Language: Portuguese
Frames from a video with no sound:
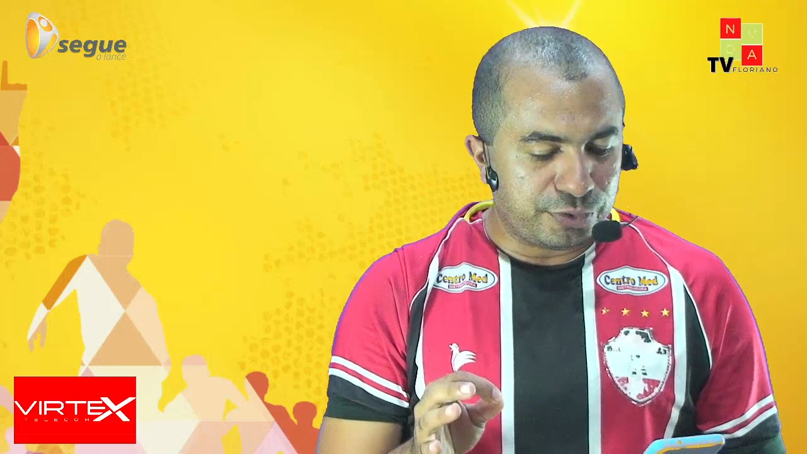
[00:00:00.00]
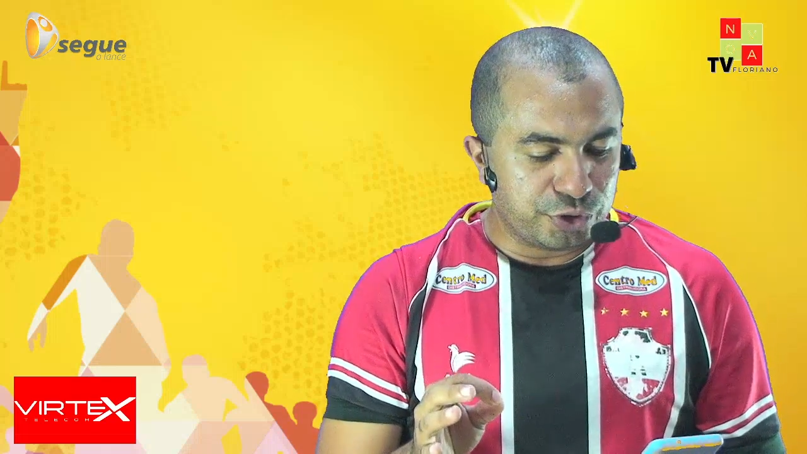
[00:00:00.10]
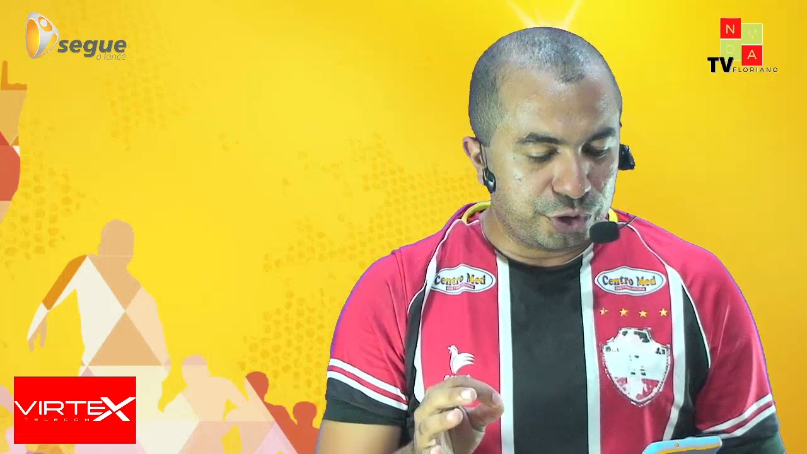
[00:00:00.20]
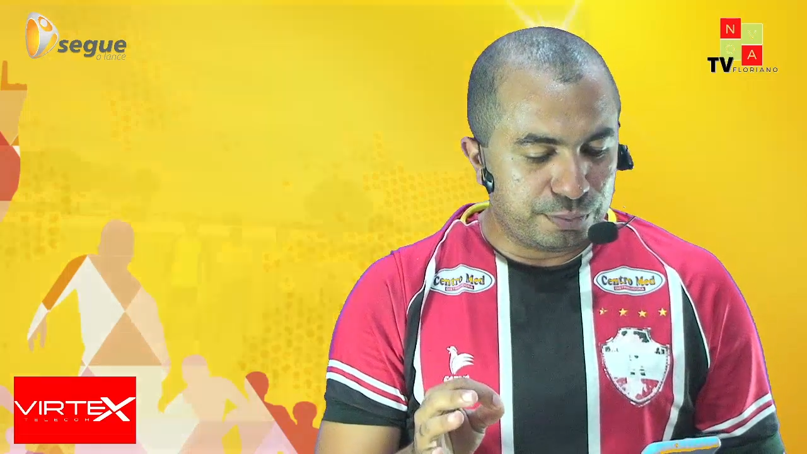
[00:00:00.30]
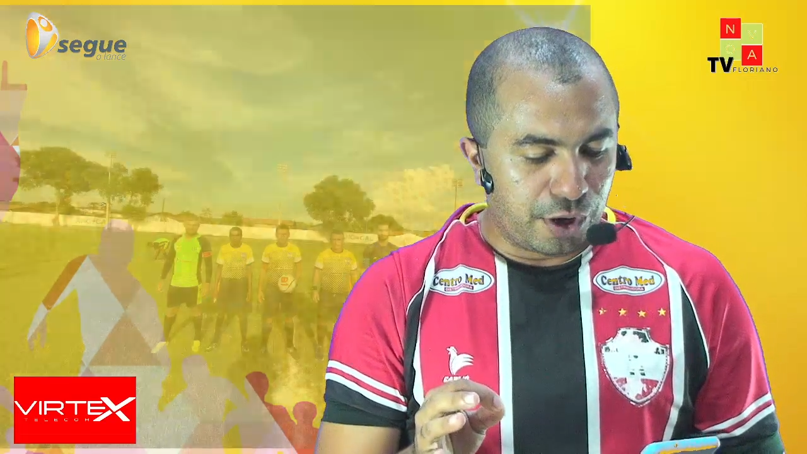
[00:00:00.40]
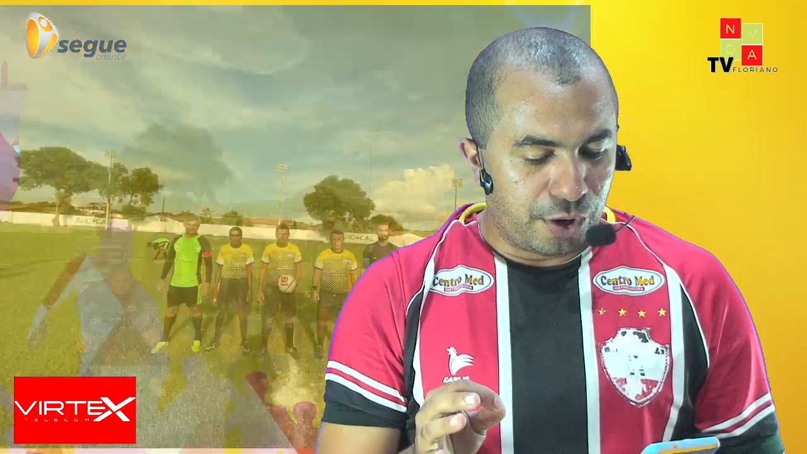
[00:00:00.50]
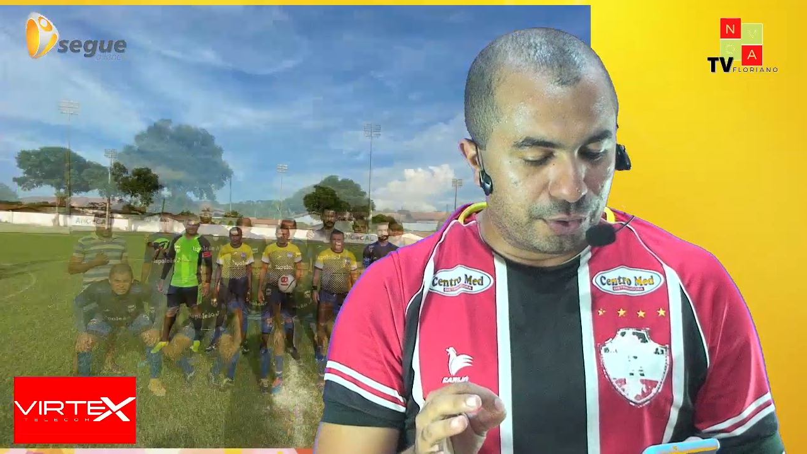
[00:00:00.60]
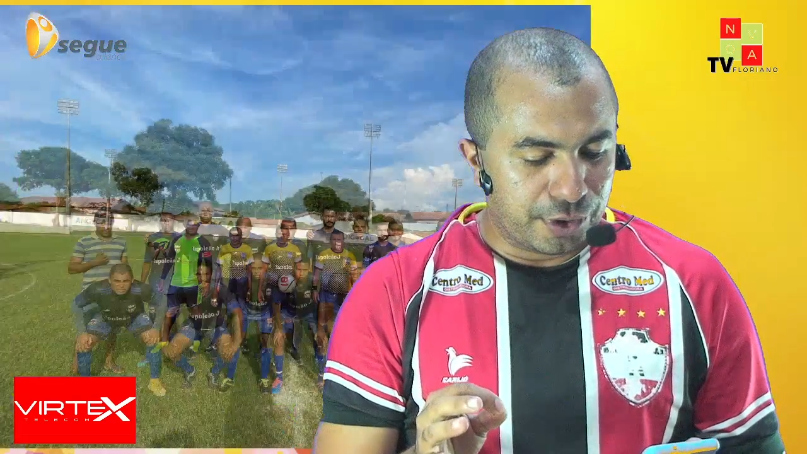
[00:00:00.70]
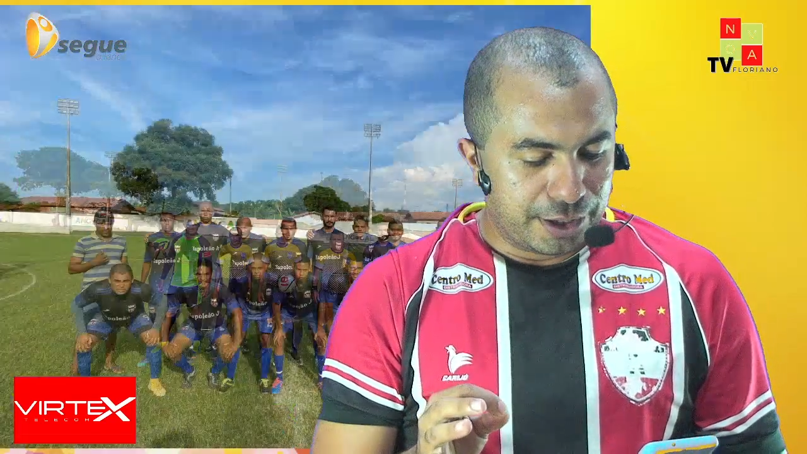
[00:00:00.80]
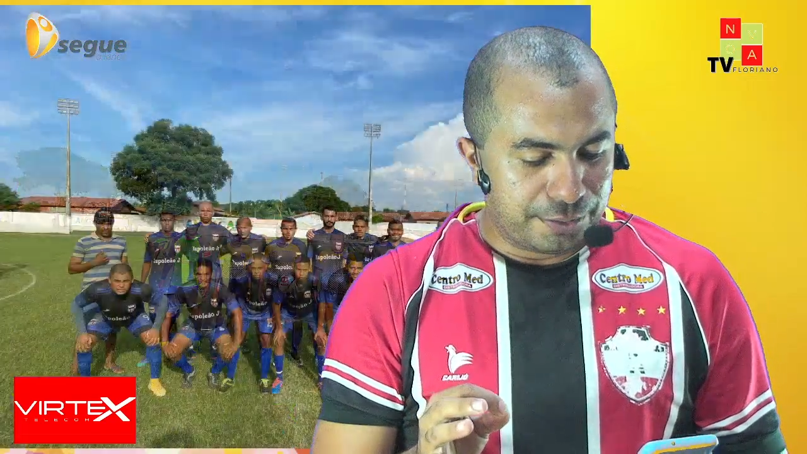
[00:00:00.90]

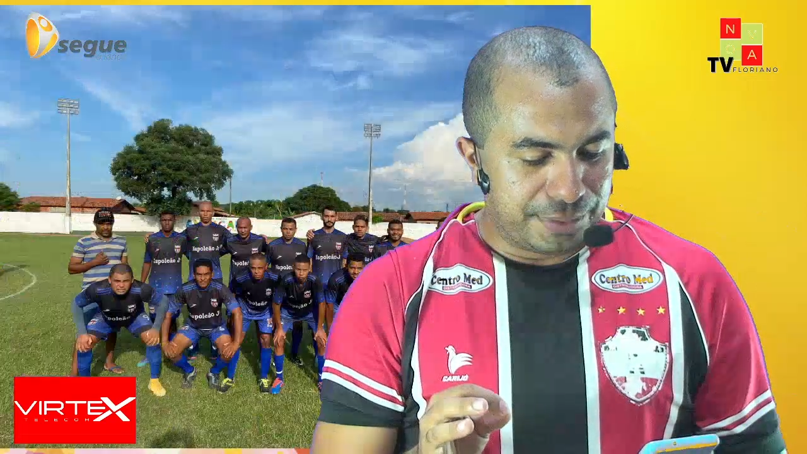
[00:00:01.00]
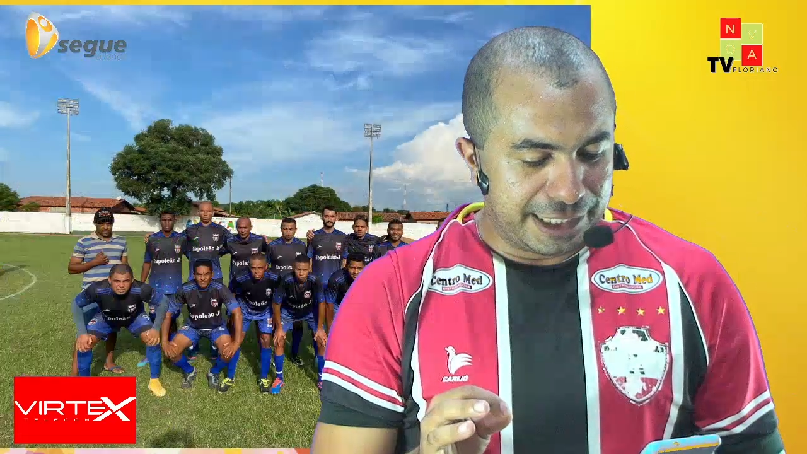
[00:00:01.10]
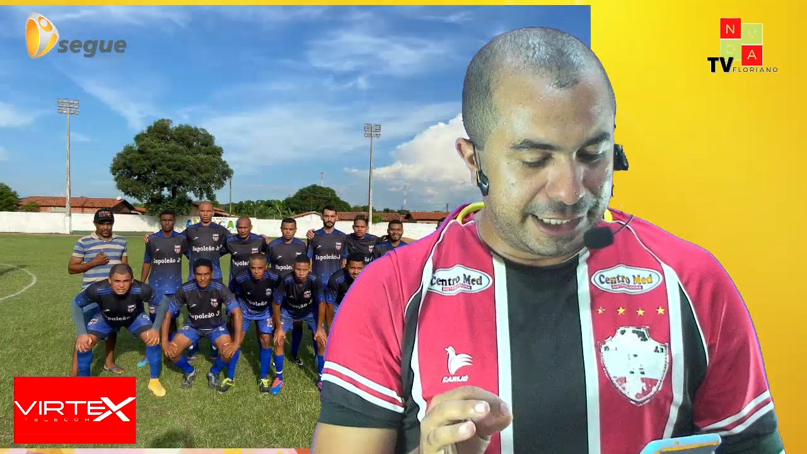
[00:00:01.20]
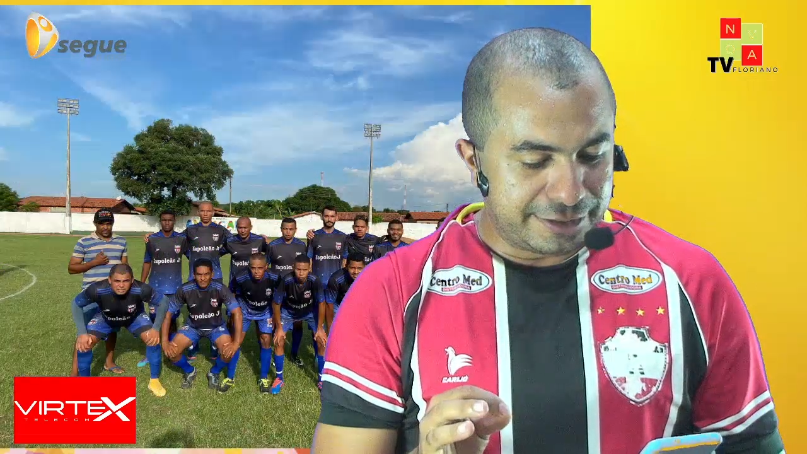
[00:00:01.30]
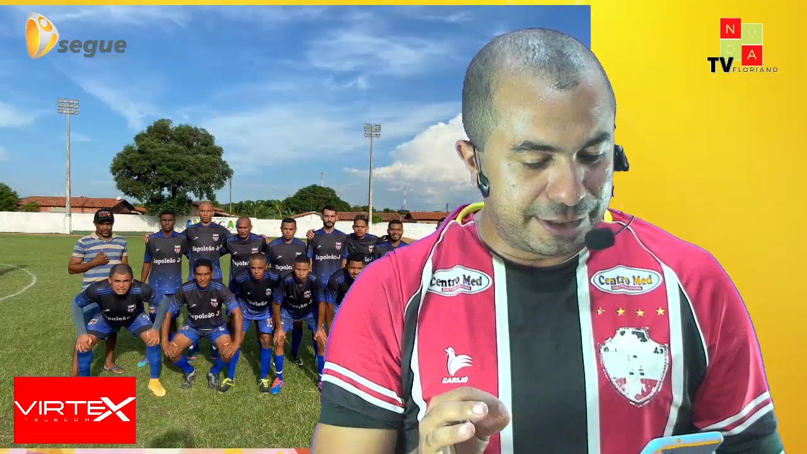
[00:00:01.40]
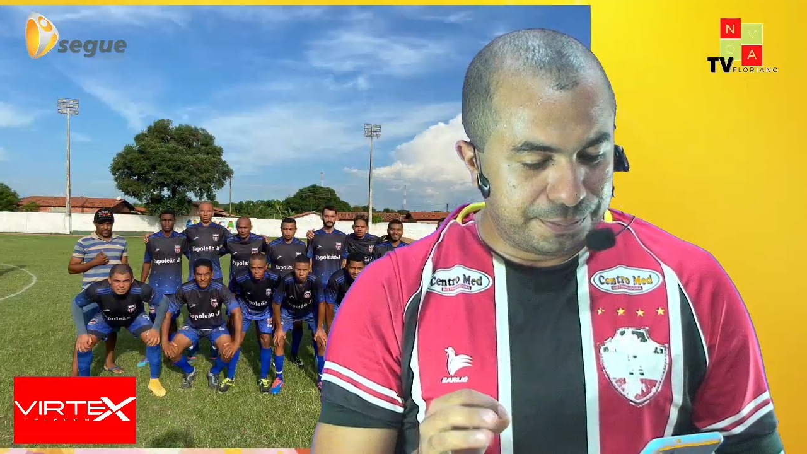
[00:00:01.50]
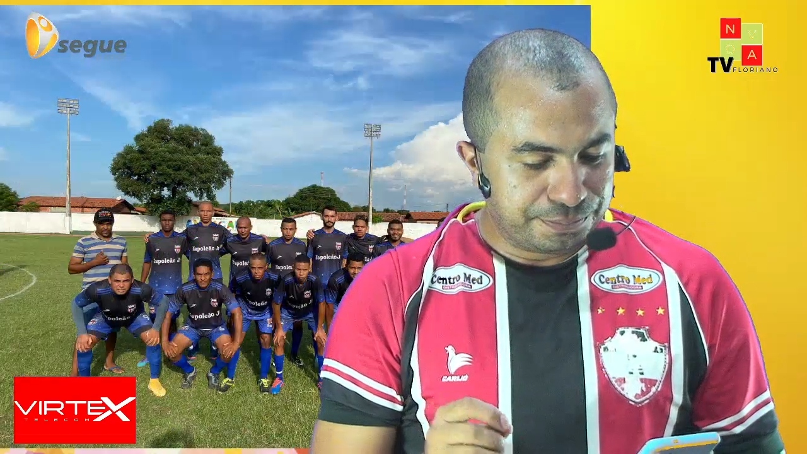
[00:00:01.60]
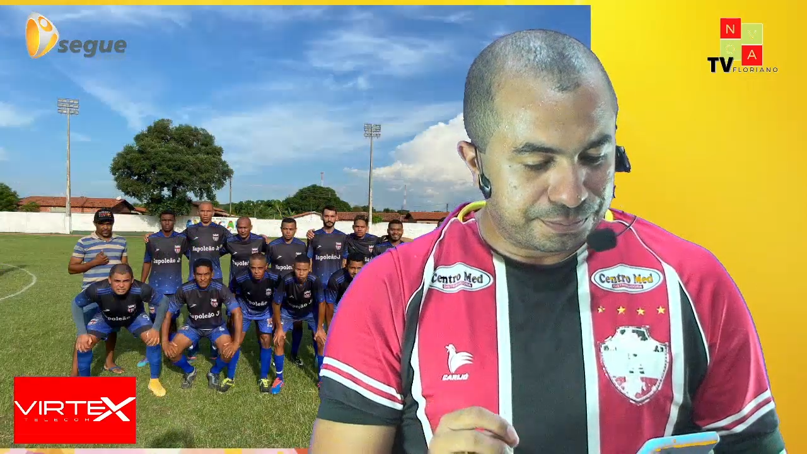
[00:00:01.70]
Futebol, beleza?